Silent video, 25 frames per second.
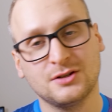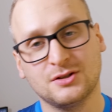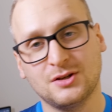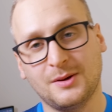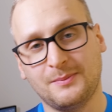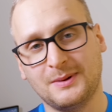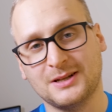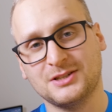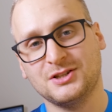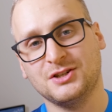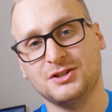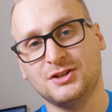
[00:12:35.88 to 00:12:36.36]

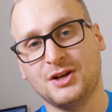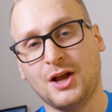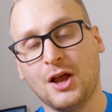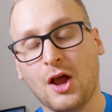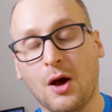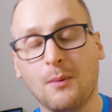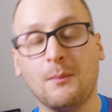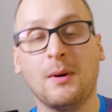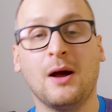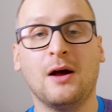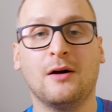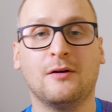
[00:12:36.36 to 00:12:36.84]
Zobaczycie
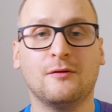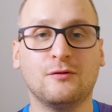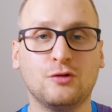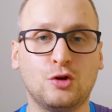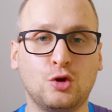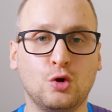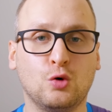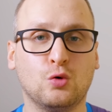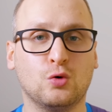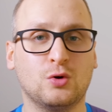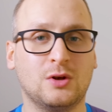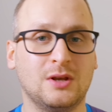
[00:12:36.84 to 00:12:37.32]
ją w
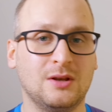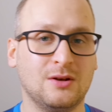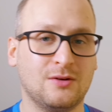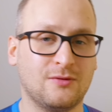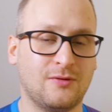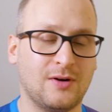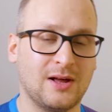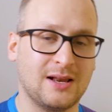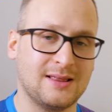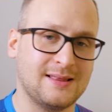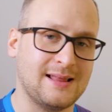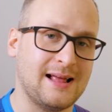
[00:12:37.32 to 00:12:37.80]
drugim
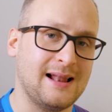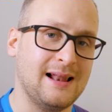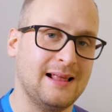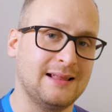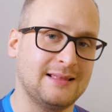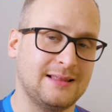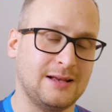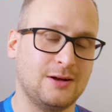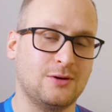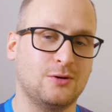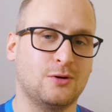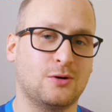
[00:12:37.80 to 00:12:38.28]
kwartale
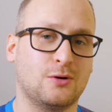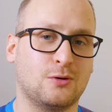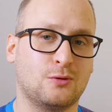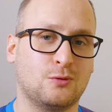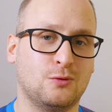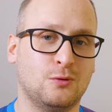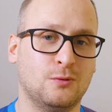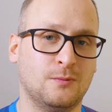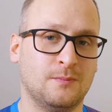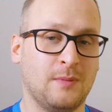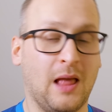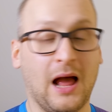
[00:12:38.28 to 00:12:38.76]
tego
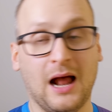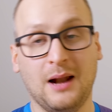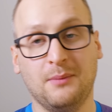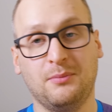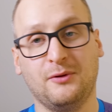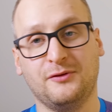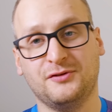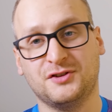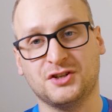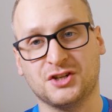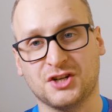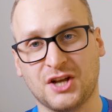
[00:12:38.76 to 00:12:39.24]
roku
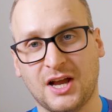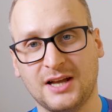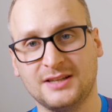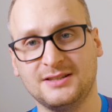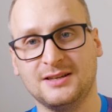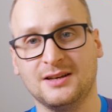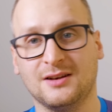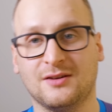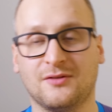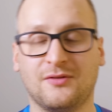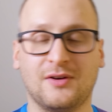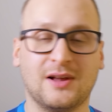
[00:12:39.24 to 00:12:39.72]
albo w
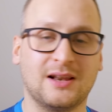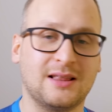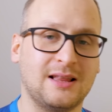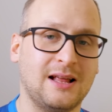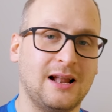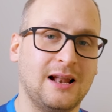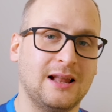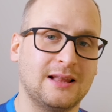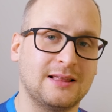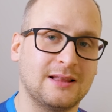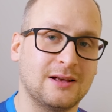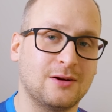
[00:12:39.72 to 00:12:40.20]
trzecim
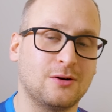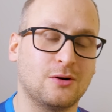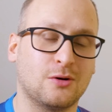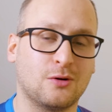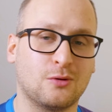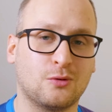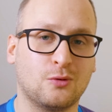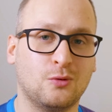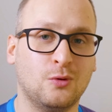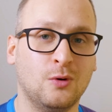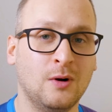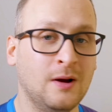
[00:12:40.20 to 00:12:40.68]
kwartale tego
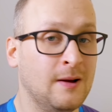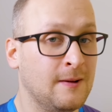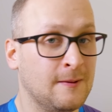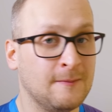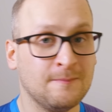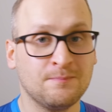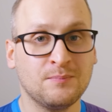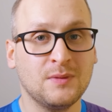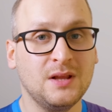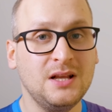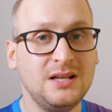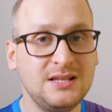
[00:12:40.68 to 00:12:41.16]
roku
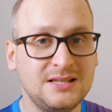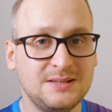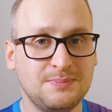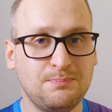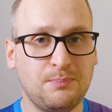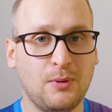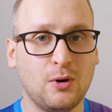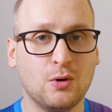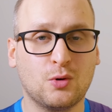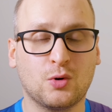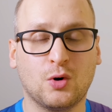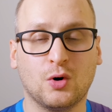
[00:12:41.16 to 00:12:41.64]
i
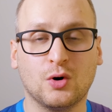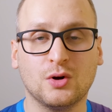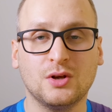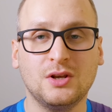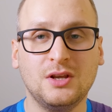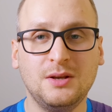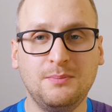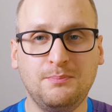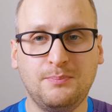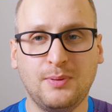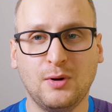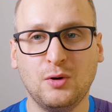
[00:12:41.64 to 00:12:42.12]
spoko,
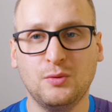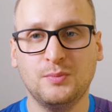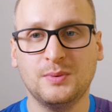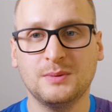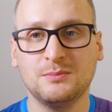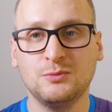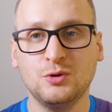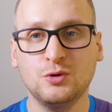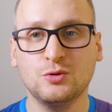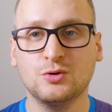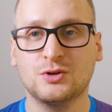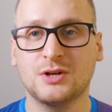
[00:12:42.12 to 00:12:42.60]
i
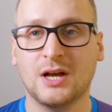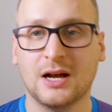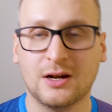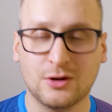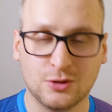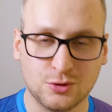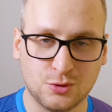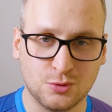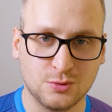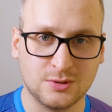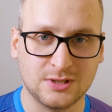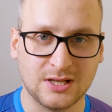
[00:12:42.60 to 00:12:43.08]
byłbym już
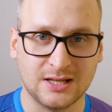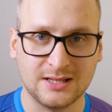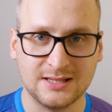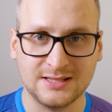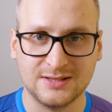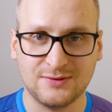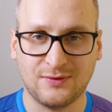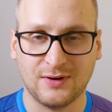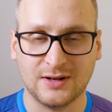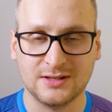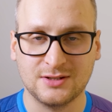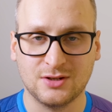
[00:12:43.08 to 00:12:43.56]
jakoś
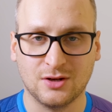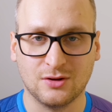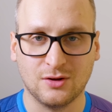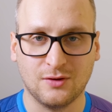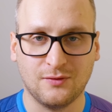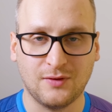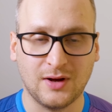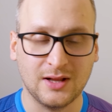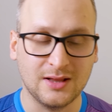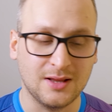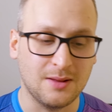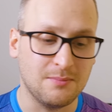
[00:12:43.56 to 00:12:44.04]

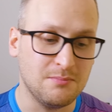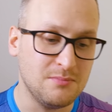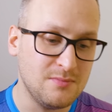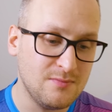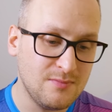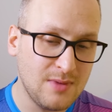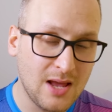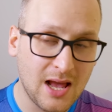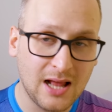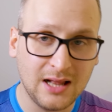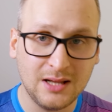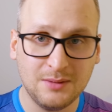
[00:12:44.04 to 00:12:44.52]
usatysfakcjonowany.
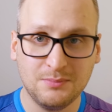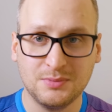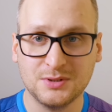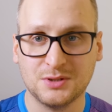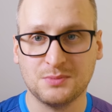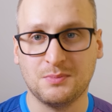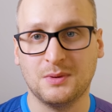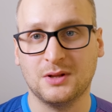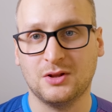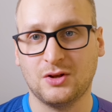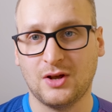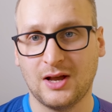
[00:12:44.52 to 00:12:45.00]

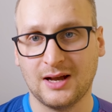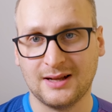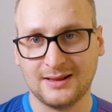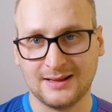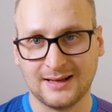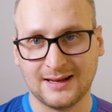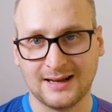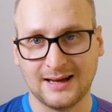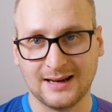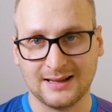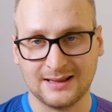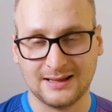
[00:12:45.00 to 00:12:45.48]
Mielibyśmy to, jak
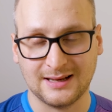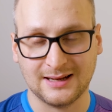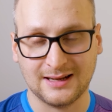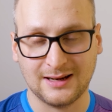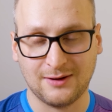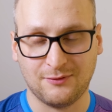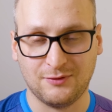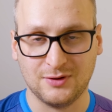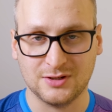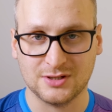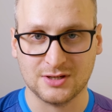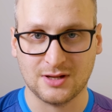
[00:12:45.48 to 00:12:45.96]
ta karta
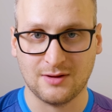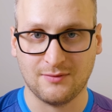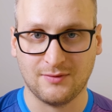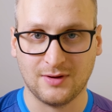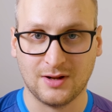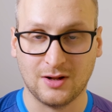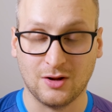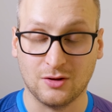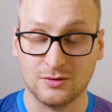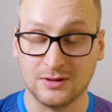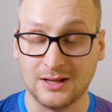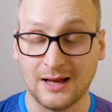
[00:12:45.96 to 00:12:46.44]
graficzna
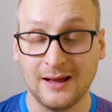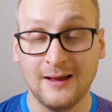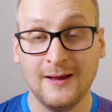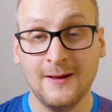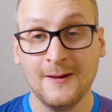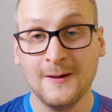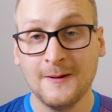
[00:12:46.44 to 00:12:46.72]
wygląda.